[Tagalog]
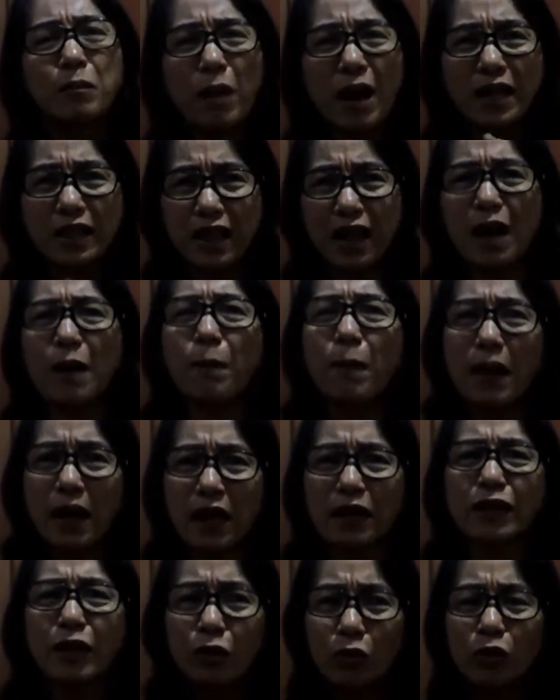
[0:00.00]
bata ka pa
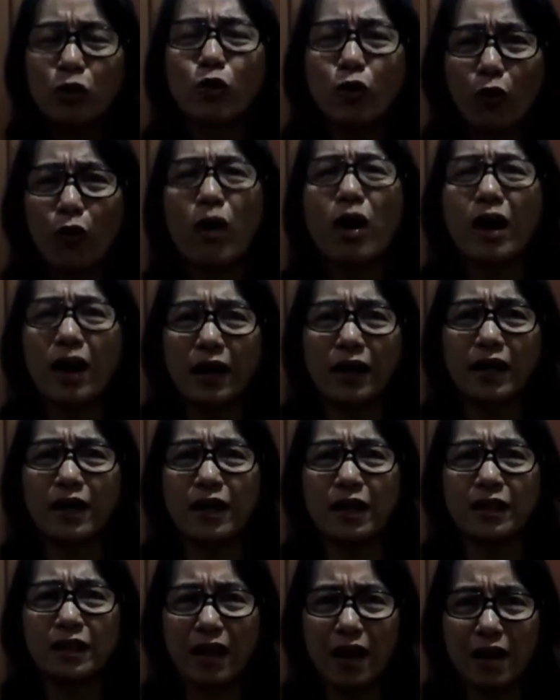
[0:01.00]
lang, tinuturuan ka na
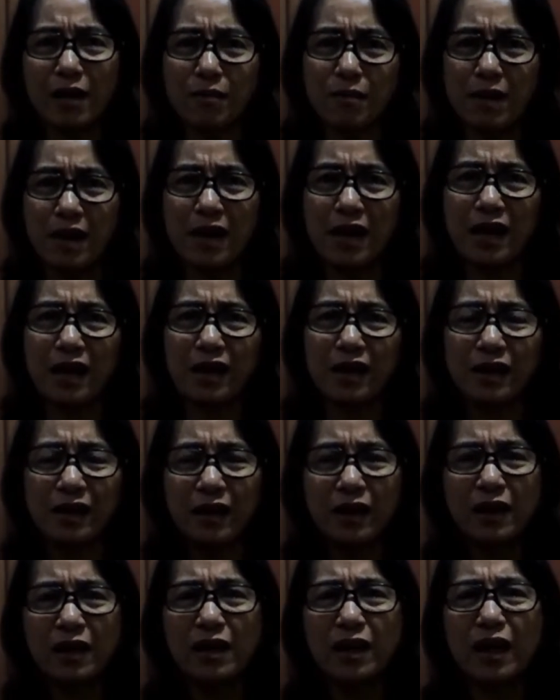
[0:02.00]
ng tama.
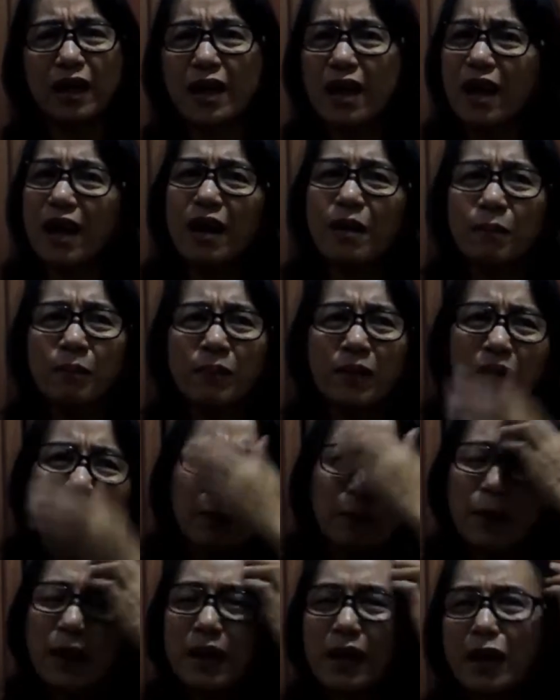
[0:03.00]
Kaya,
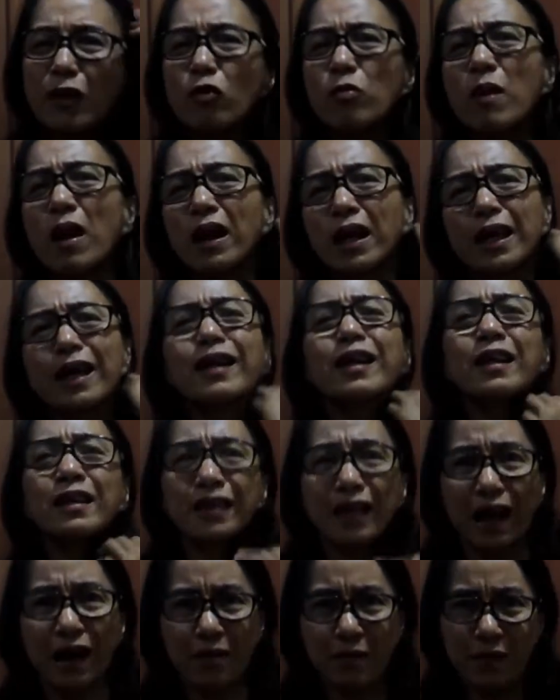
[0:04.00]
para lumaki ka
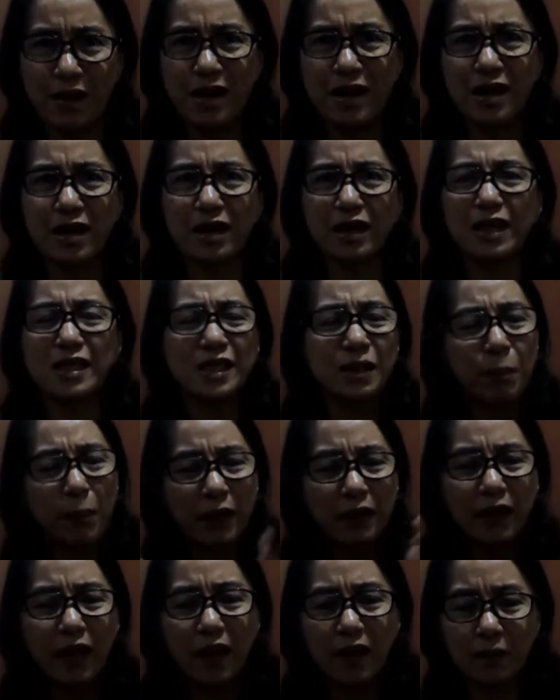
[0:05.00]
ng tama. Kasi
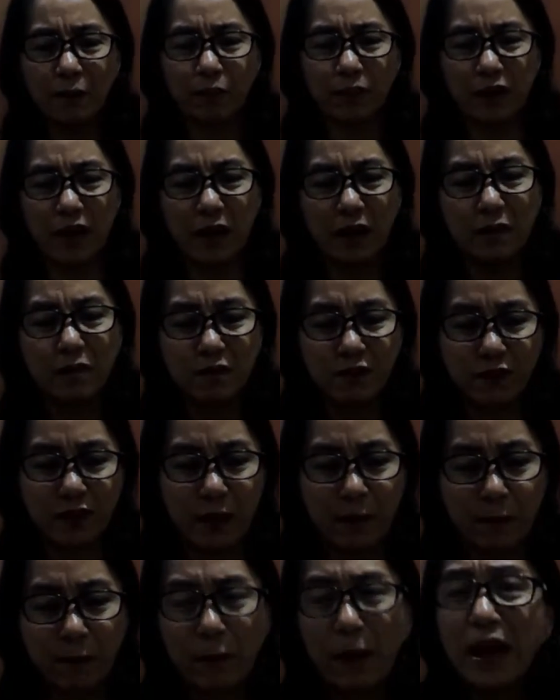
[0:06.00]
pag na, na,
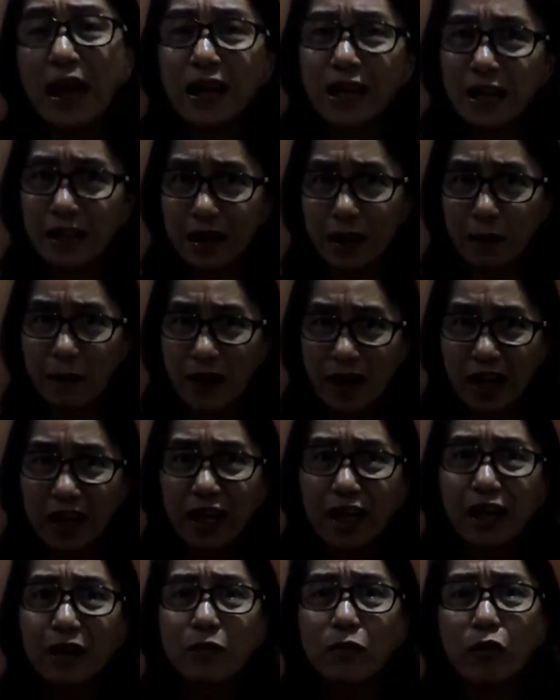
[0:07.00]
na, palaki, na
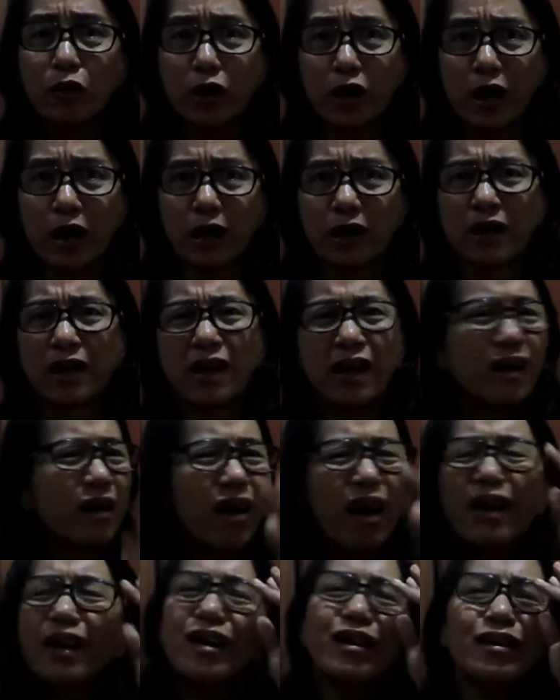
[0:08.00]
malakihan mo yan,
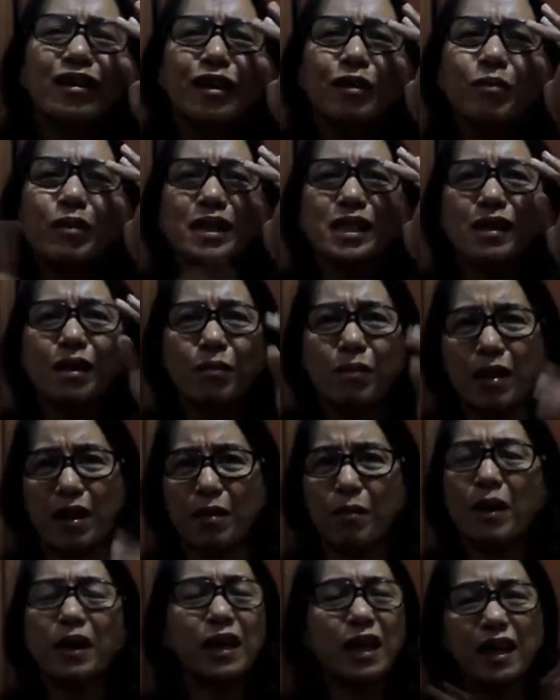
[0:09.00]
ay hindi
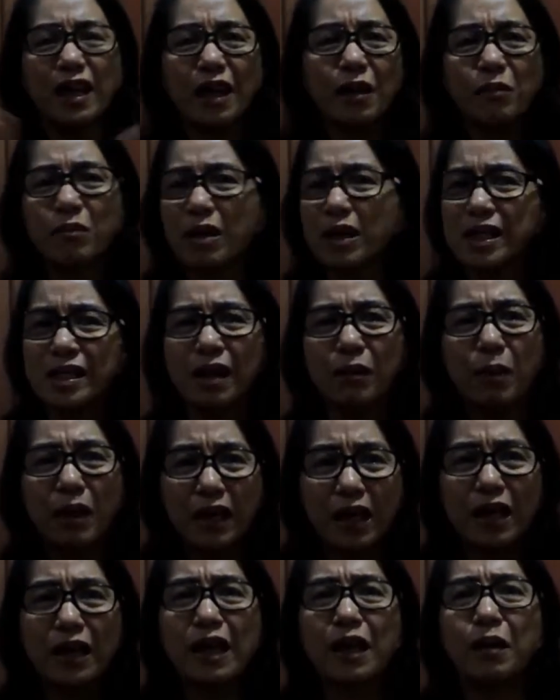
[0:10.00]
masama. Magiging, mas,
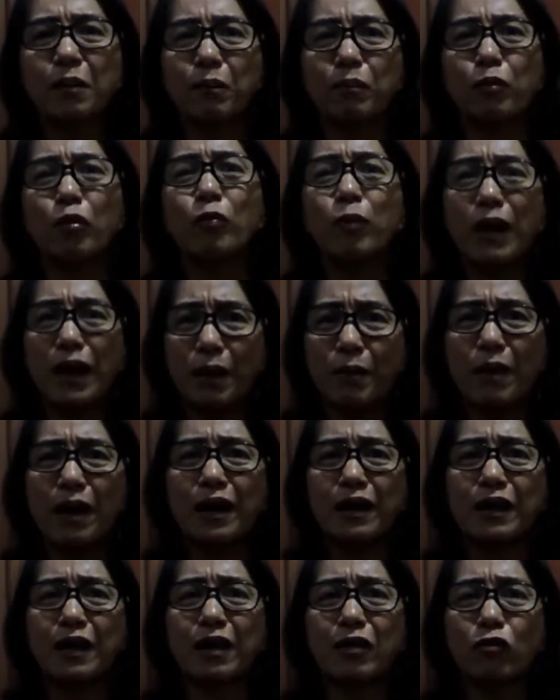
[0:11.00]
magiging
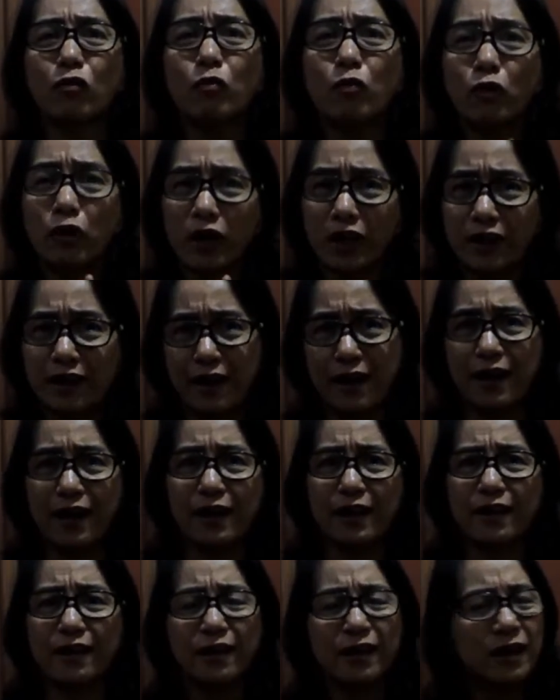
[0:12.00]
problema ka ng
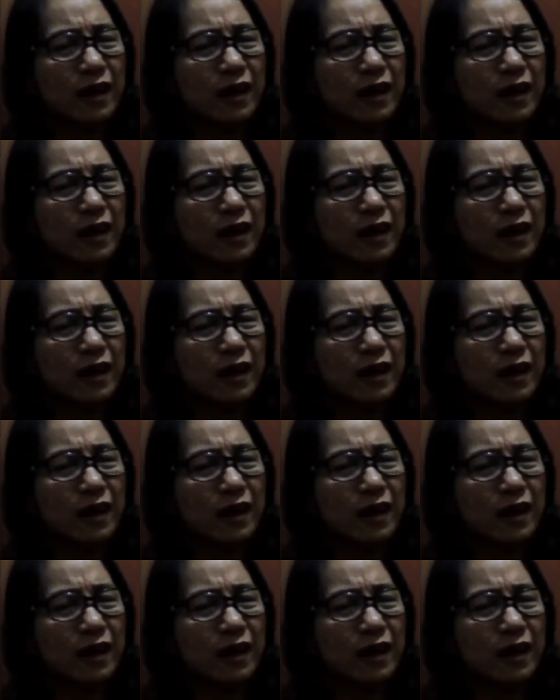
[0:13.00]
komunidad.